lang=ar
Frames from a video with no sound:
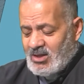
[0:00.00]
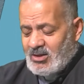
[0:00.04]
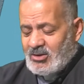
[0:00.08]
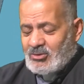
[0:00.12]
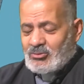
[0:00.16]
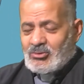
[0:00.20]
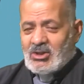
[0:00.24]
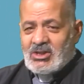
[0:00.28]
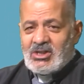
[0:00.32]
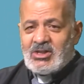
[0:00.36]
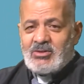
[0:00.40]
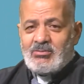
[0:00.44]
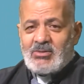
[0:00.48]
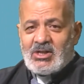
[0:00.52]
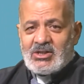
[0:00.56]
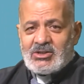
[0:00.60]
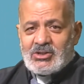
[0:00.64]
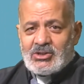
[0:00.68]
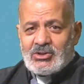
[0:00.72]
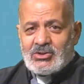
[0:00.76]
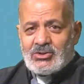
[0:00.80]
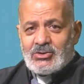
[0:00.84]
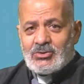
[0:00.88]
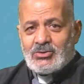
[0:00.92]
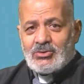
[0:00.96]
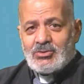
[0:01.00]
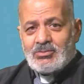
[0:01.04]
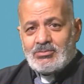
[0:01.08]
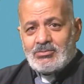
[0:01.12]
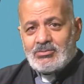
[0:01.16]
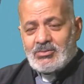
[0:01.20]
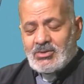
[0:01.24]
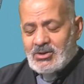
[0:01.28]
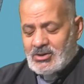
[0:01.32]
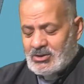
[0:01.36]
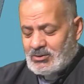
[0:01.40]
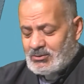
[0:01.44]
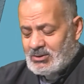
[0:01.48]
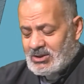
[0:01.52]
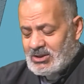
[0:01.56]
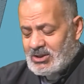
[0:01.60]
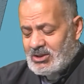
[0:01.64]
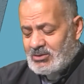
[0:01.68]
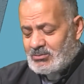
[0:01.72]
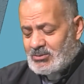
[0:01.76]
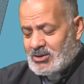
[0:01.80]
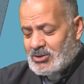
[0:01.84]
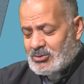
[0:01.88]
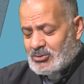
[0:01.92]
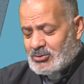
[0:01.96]
وليمة اليوم
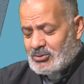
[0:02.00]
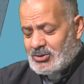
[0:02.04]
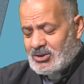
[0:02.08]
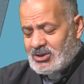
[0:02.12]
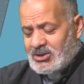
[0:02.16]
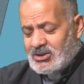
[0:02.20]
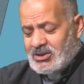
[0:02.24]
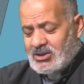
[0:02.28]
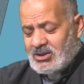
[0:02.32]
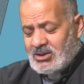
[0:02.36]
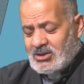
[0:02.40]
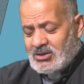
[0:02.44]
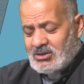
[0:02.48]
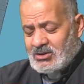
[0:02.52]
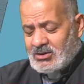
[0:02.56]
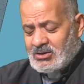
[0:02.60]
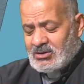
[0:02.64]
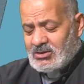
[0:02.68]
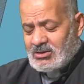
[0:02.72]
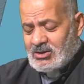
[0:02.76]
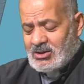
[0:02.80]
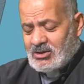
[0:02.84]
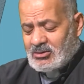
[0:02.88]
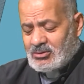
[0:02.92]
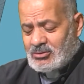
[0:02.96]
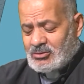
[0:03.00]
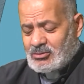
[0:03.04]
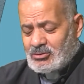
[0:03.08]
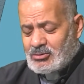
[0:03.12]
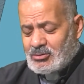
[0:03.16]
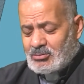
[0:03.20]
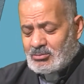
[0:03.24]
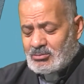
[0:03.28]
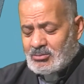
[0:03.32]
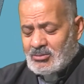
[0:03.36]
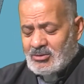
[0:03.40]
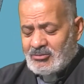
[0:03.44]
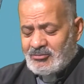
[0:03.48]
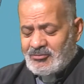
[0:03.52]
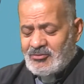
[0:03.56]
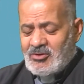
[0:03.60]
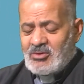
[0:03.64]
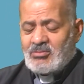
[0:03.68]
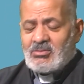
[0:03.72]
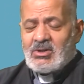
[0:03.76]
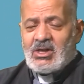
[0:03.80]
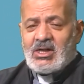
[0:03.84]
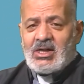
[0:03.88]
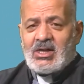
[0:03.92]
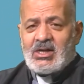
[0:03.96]
الوليمة الروحية نقوم
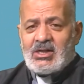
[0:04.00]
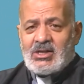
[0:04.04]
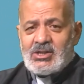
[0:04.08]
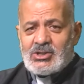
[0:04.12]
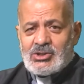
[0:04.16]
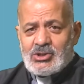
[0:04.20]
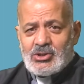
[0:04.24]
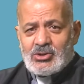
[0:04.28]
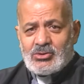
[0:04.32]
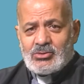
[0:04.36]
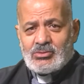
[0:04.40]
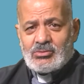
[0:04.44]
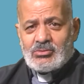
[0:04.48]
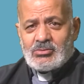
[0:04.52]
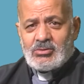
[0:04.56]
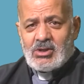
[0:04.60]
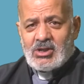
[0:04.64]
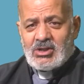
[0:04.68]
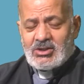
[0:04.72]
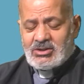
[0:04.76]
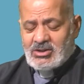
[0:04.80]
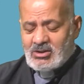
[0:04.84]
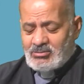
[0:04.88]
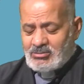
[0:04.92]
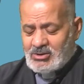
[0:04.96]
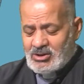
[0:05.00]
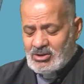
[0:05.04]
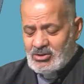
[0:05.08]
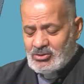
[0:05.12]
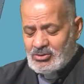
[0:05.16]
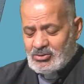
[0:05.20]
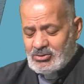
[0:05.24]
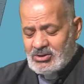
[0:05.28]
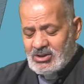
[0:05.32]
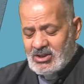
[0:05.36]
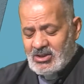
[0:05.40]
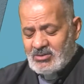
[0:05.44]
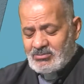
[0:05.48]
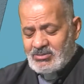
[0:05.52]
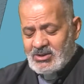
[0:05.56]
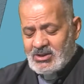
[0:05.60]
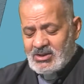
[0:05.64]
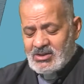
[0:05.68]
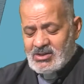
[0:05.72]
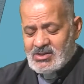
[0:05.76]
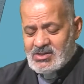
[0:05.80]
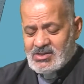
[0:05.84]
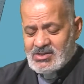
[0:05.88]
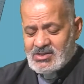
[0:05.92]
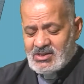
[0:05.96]
فيما عاشه واختبره الآباء
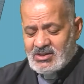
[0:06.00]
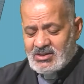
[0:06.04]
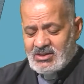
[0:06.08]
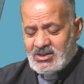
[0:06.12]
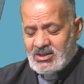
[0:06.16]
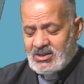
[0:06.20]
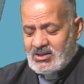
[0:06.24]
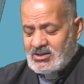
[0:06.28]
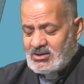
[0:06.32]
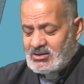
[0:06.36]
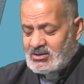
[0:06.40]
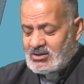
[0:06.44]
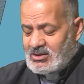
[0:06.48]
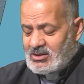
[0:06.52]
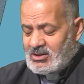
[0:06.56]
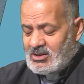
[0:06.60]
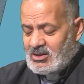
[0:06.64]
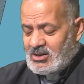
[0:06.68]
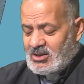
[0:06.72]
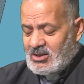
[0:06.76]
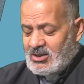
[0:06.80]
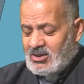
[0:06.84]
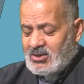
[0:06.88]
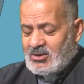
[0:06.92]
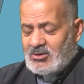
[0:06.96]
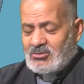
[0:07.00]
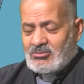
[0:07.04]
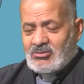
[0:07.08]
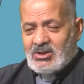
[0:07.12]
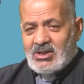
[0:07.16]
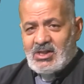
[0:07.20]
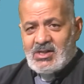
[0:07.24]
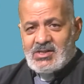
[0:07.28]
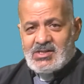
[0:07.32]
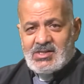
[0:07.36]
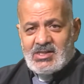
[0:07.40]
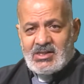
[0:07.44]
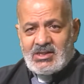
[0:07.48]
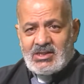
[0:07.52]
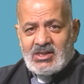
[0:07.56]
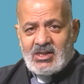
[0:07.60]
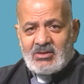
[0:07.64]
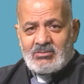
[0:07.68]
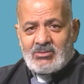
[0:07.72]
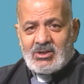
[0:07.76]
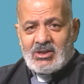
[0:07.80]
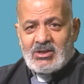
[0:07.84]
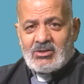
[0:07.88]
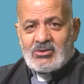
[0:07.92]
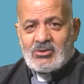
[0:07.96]
السريان ولا
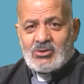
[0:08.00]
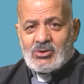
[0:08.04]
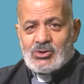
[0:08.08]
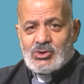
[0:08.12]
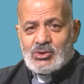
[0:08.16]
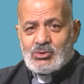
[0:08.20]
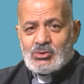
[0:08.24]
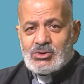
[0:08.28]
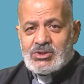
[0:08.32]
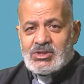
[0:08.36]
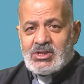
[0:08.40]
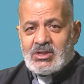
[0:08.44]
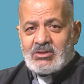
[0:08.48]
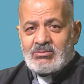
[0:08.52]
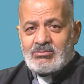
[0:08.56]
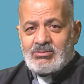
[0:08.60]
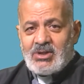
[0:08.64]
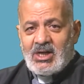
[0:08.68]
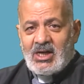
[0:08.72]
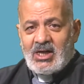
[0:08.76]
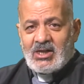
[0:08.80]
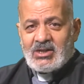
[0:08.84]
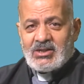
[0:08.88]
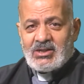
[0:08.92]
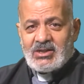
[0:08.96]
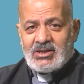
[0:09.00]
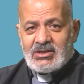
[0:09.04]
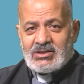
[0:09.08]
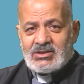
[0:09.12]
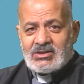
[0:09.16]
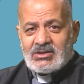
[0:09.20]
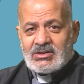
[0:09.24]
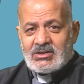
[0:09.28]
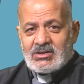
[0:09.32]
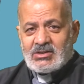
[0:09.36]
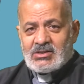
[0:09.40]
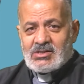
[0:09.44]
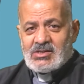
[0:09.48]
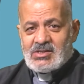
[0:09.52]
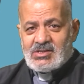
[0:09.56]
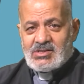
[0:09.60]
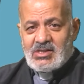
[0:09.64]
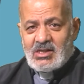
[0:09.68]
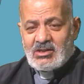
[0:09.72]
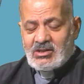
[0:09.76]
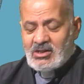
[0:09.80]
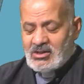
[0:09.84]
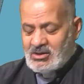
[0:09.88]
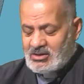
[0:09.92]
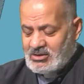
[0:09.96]
سيما خصوصا بحياة
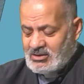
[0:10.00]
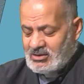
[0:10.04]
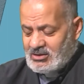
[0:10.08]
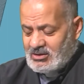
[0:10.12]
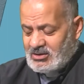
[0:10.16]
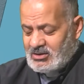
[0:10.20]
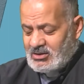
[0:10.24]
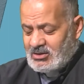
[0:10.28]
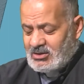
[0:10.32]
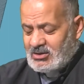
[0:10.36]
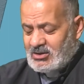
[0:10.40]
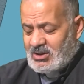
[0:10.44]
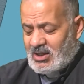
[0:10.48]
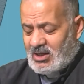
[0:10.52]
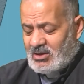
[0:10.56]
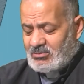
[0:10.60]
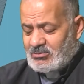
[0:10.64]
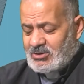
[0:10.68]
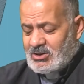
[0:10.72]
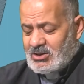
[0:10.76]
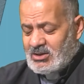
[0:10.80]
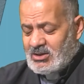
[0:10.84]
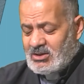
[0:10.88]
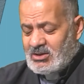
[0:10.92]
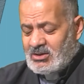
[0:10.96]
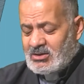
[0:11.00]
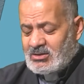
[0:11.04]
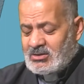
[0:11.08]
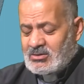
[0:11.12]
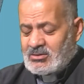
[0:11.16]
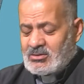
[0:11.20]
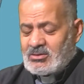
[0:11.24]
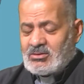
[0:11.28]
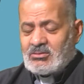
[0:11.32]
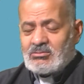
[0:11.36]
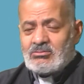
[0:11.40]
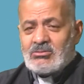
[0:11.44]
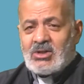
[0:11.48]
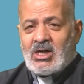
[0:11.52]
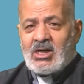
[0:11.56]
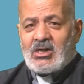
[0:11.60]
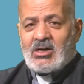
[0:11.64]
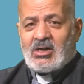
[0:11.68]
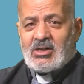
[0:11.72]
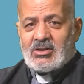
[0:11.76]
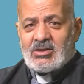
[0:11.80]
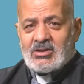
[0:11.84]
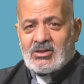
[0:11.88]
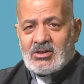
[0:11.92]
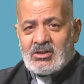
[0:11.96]
الصلاة العميقة
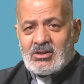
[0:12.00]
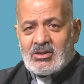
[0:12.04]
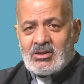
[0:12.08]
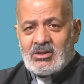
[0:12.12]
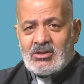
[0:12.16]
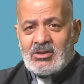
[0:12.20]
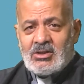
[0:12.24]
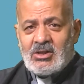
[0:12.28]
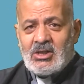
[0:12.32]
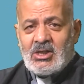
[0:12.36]
مع الله